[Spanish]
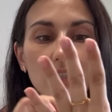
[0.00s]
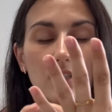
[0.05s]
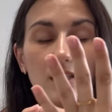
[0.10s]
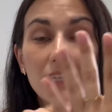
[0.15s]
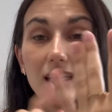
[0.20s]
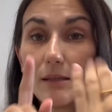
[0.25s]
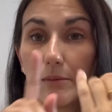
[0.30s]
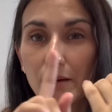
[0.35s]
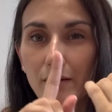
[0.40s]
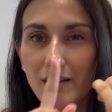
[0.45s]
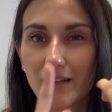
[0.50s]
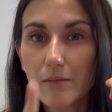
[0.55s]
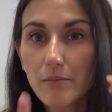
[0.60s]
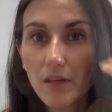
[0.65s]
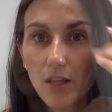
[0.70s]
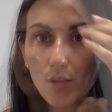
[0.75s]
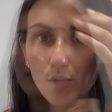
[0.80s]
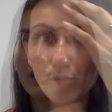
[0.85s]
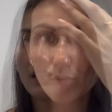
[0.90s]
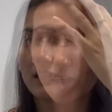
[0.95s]
Y me habían
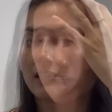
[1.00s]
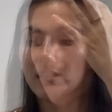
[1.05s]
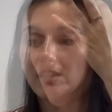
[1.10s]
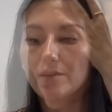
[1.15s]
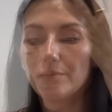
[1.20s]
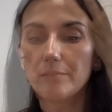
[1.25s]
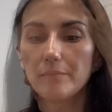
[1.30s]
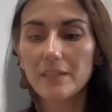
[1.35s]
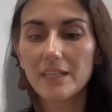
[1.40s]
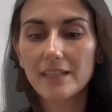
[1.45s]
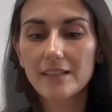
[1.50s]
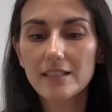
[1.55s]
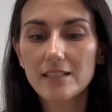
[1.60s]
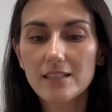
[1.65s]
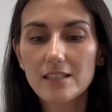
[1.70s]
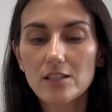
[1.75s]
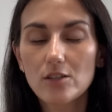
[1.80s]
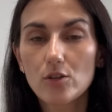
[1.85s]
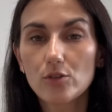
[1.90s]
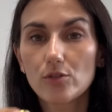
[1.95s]
enviado otro anillo. Mirad, este
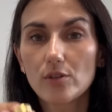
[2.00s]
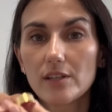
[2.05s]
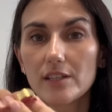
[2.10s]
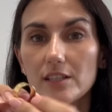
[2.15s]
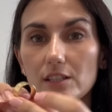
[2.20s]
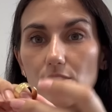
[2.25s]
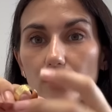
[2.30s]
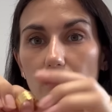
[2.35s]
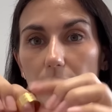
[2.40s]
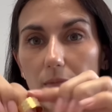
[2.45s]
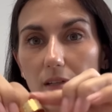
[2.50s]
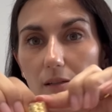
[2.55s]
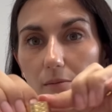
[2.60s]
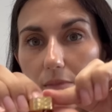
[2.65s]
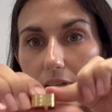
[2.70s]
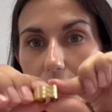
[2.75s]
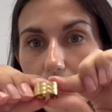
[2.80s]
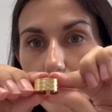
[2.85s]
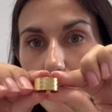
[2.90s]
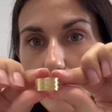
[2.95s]
es el otro anillito que me han
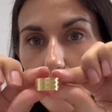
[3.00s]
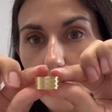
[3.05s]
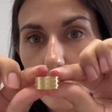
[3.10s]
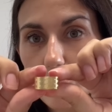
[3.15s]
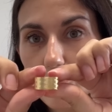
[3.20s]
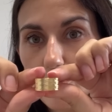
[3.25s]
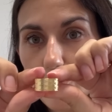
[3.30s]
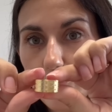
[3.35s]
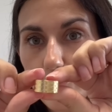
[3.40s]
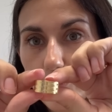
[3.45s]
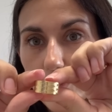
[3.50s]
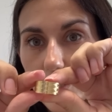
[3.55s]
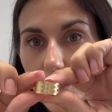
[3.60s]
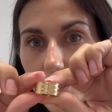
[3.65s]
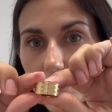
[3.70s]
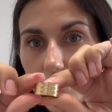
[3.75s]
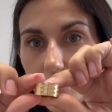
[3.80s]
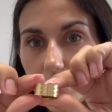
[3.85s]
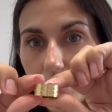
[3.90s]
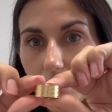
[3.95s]
enviado, que es como si
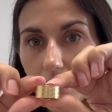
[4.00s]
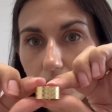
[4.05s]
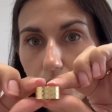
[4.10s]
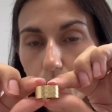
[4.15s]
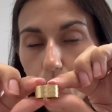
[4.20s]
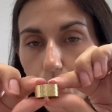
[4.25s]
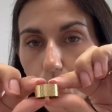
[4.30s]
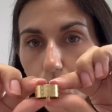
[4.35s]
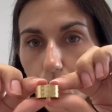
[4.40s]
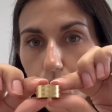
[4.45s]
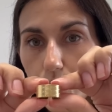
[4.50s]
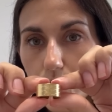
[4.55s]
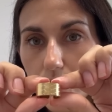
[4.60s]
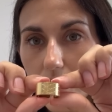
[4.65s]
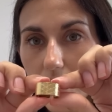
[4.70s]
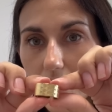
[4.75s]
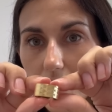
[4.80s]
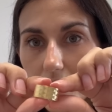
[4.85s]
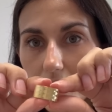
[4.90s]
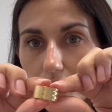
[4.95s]
fuera un
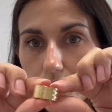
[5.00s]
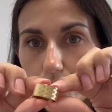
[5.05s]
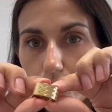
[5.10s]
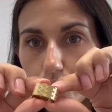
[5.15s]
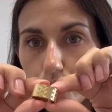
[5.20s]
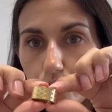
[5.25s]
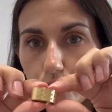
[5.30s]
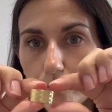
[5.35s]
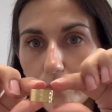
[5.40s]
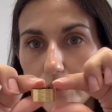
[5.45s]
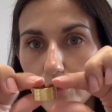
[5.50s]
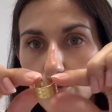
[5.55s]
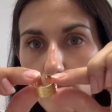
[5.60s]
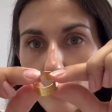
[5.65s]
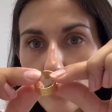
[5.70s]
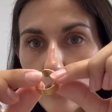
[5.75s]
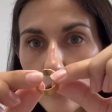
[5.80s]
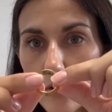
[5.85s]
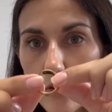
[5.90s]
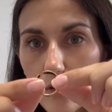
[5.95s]
arito súper,
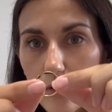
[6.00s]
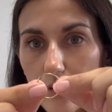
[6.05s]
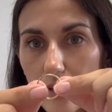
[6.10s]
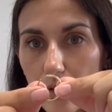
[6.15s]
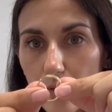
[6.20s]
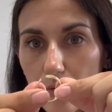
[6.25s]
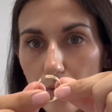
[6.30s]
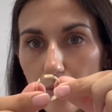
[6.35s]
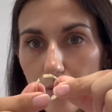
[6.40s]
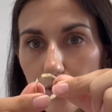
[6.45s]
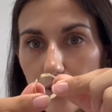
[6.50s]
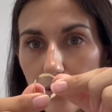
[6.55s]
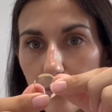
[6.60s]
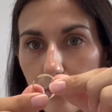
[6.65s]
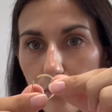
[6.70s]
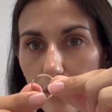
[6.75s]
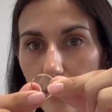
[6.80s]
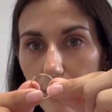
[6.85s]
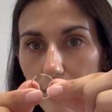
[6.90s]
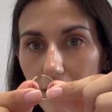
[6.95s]
súper gordo. De nuevo, se
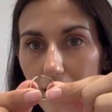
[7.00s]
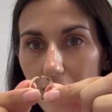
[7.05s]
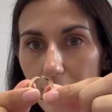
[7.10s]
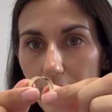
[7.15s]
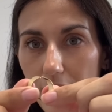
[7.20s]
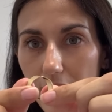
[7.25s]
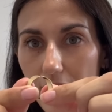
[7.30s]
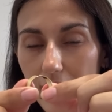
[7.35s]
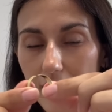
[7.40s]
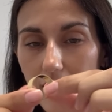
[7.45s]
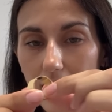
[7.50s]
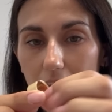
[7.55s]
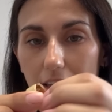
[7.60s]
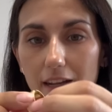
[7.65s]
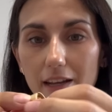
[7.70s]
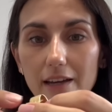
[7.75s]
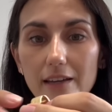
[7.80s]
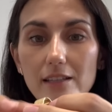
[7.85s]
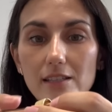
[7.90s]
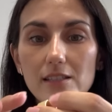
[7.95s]
puede hacer a la medida que
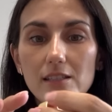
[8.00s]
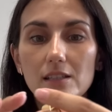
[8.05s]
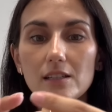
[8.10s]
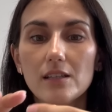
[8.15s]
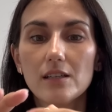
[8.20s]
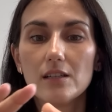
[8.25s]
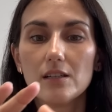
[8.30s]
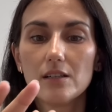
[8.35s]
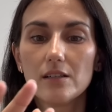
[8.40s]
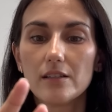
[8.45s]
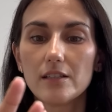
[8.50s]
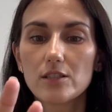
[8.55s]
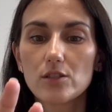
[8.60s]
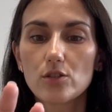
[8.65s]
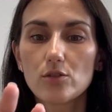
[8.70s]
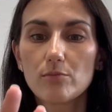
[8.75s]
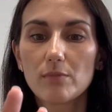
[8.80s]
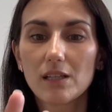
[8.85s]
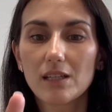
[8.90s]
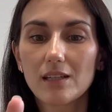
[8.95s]
queráis.
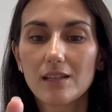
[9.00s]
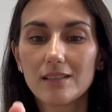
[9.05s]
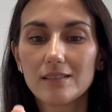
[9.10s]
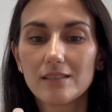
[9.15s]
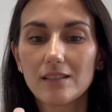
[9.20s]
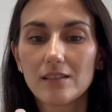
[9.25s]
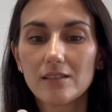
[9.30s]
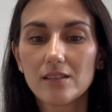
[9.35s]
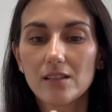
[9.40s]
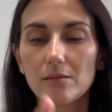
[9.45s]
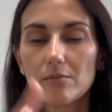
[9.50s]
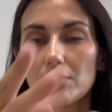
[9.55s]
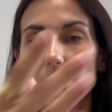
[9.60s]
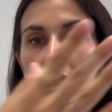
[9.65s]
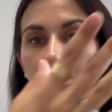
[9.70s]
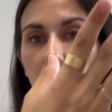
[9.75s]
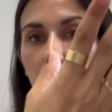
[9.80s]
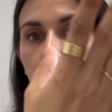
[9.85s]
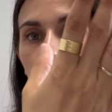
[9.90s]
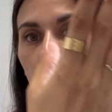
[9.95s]
Estos me encantan
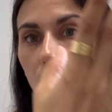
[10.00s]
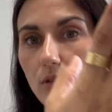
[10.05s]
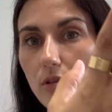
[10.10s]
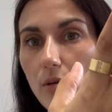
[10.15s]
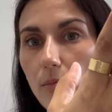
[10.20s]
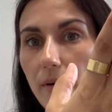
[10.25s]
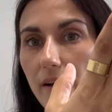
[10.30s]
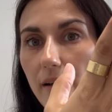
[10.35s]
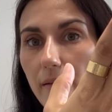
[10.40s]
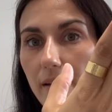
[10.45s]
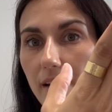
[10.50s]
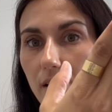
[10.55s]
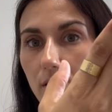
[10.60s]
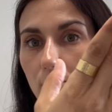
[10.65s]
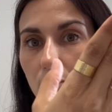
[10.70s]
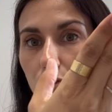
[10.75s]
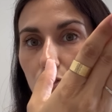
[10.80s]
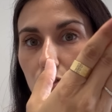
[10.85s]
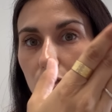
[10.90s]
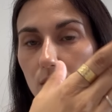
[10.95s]
también, sobre todo para verano
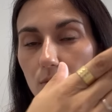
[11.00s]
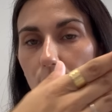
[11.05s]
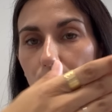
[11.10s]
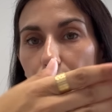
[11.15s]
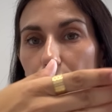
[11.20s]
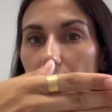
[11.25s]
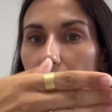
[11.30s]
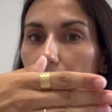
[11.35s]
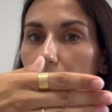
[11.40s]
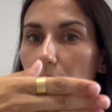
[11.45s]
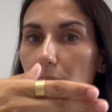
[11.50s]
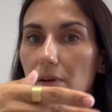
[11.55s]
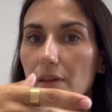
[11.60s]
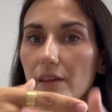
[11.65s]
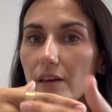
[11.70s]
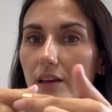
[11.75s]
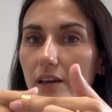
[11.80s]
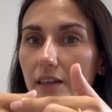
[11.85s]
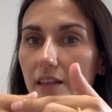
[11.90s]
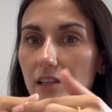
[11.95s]
cuando estás bronceado, me
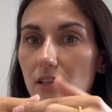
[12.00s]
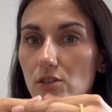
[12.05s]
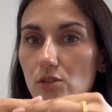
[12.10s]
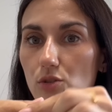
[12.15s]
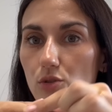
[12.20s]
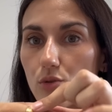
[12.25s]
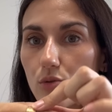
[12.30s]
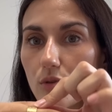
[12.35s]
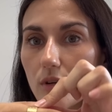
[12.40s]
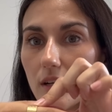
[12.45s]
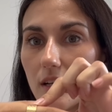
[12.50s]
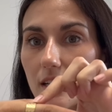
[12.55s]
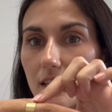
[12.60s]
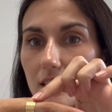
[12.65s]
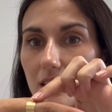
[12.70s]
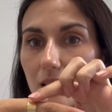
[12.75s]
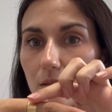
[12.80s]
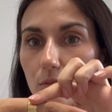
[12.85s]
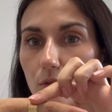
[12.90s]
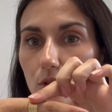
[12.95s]
parece que quedan
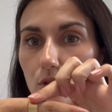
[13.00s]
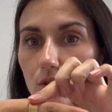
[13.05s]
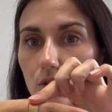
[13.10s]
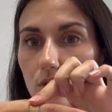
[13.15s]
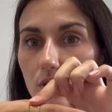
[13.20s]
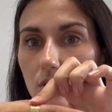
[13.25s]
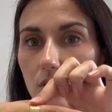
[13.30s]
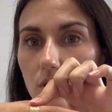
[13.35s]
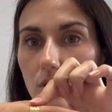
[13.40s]
chulísimos.